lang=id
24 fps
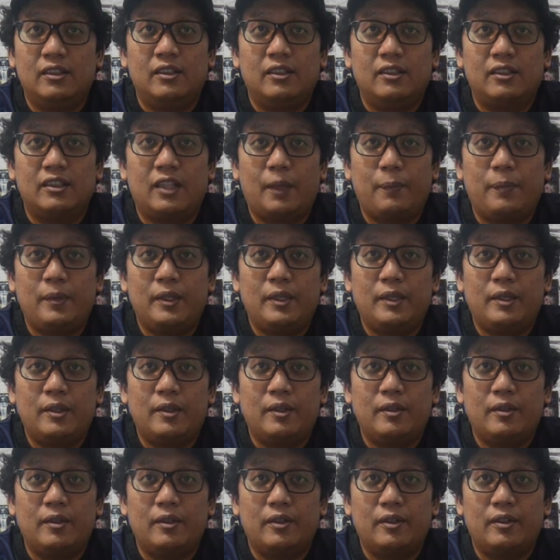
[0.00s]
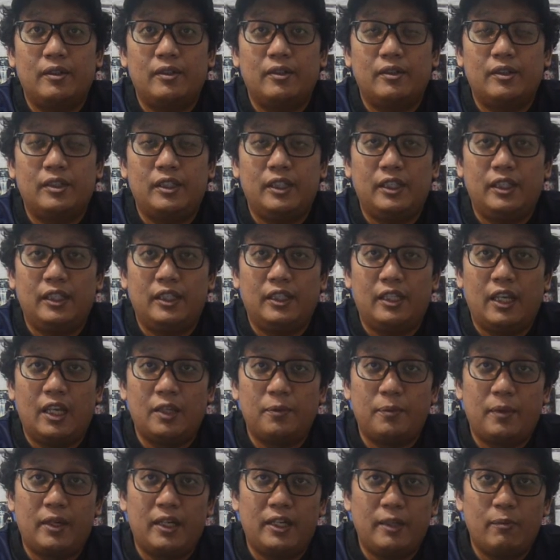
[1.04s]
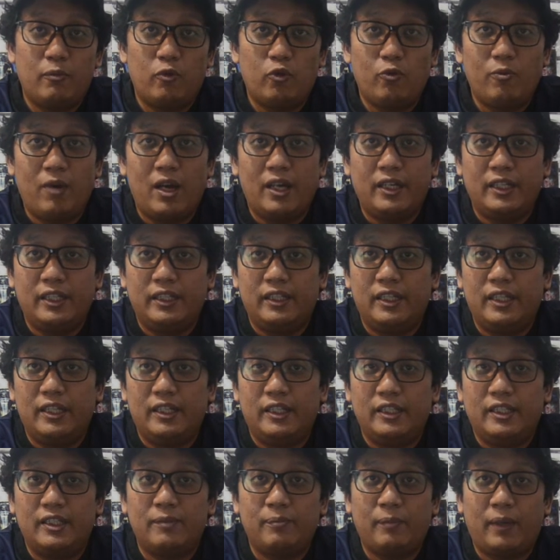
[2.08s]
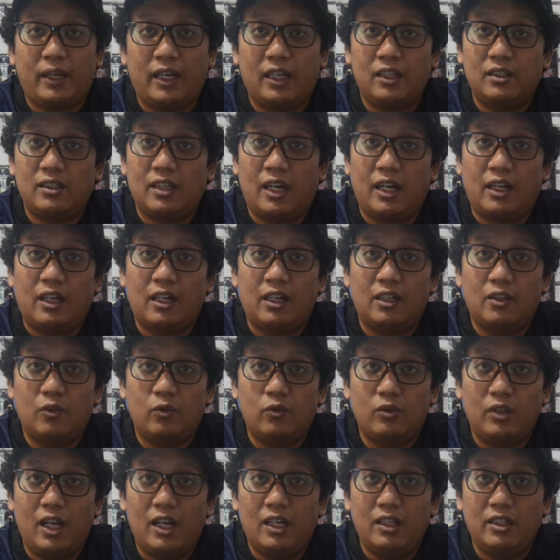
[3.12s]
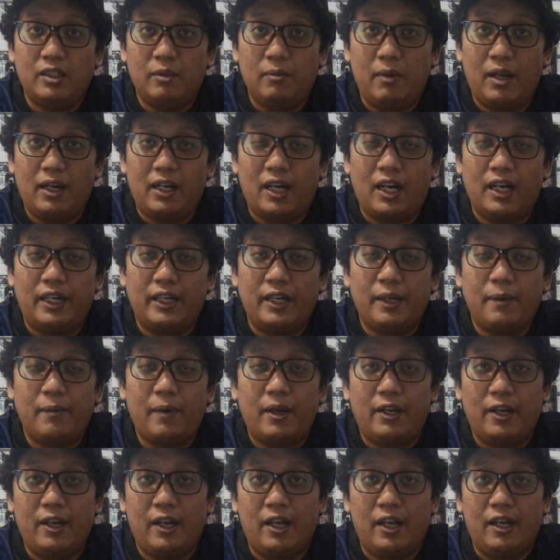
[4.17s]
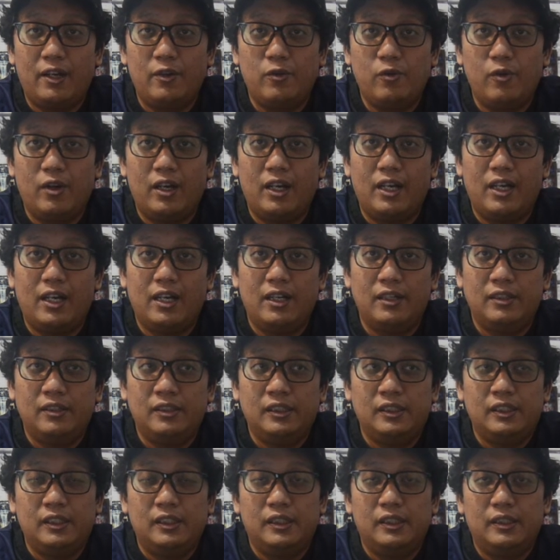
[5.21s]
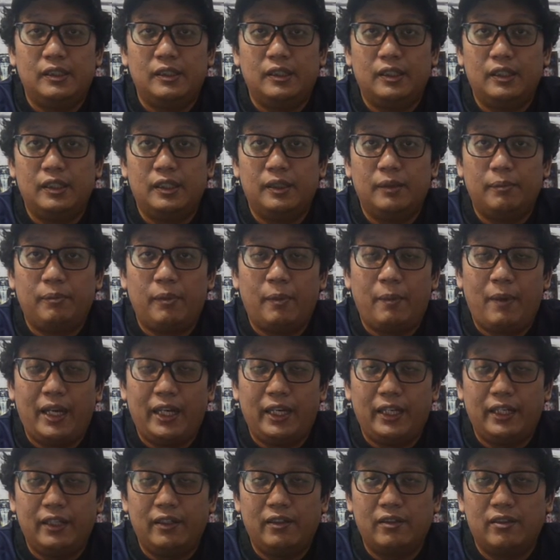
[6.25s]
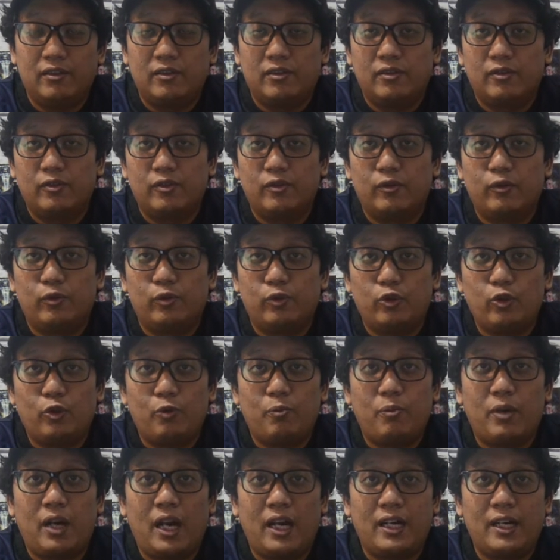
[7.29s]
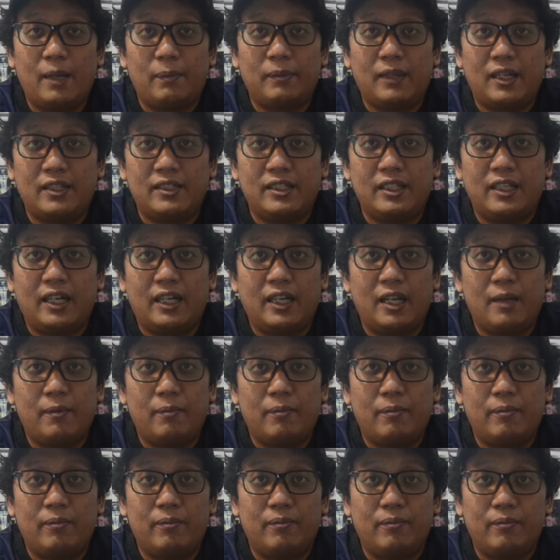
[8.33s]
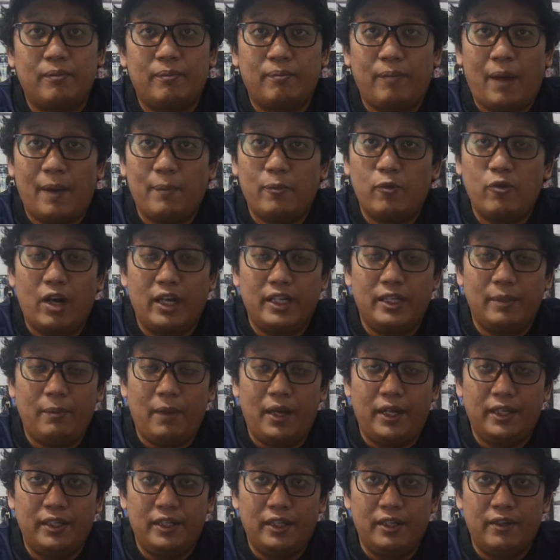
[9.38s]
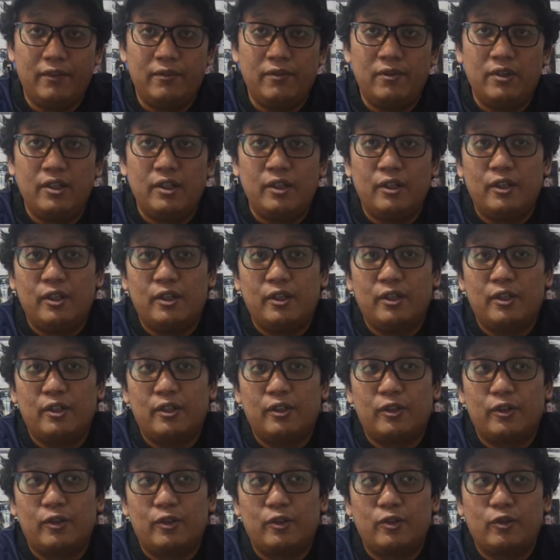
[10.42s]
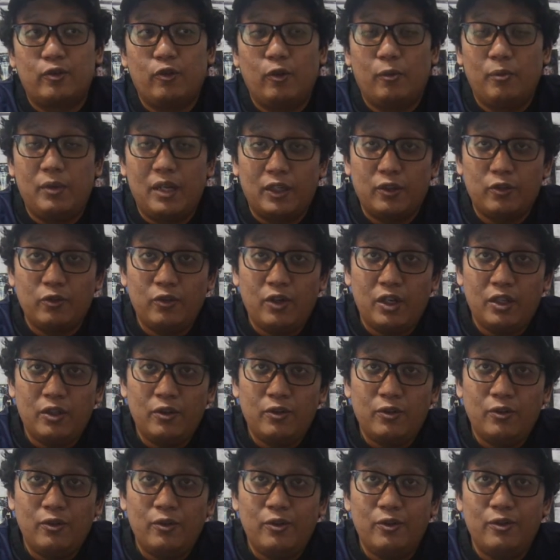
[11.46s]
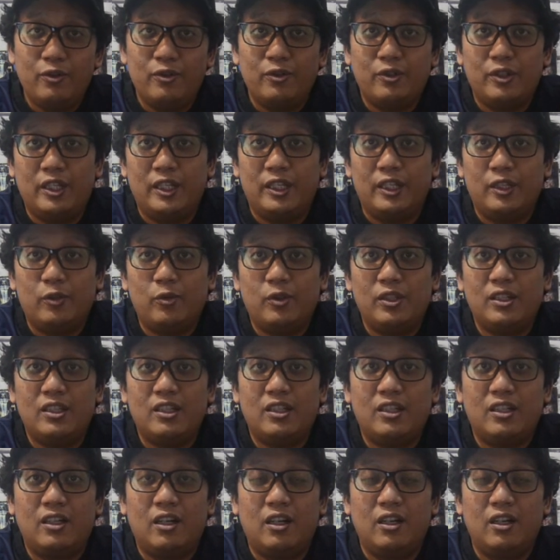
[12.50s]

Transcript: Tapi si Gasper ini berubah nih, jadinya pakai striker tunggal di belakangnya ada dua uh, pemain untuk beradaptasi karena Papu nggak dimainin terus gue bilang juga tuh di Twitter